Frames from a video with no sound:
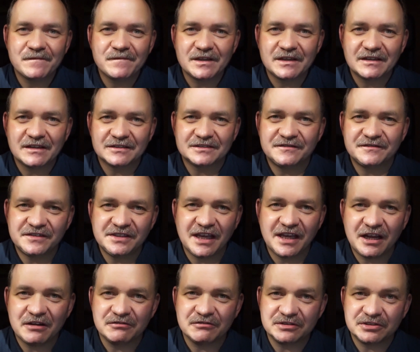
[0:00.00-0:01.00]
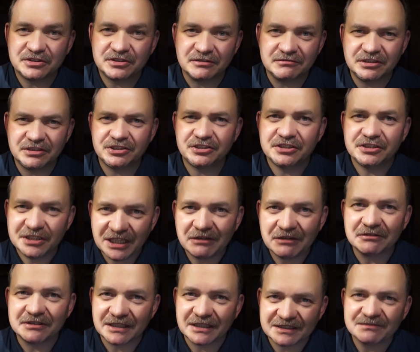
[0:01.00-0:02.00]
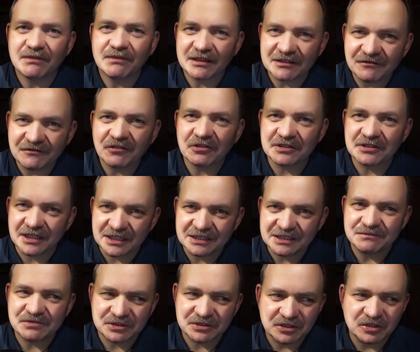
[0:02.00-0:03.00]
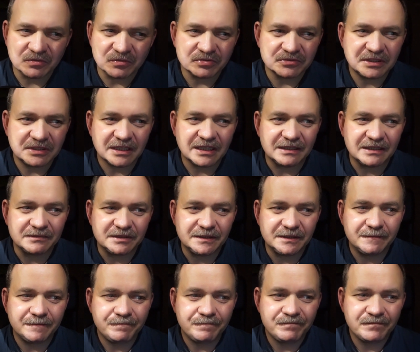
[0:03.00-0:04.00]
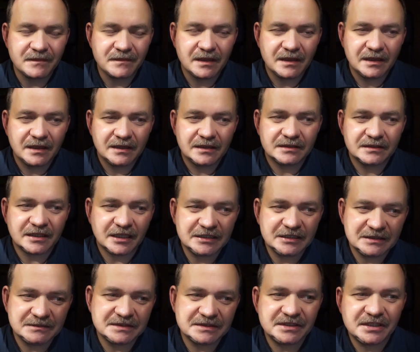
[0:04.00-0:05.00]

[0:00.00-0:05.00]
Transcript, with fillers: E, rozwijały się, nie siedziały na smartfonach i przed komputerami. Na innym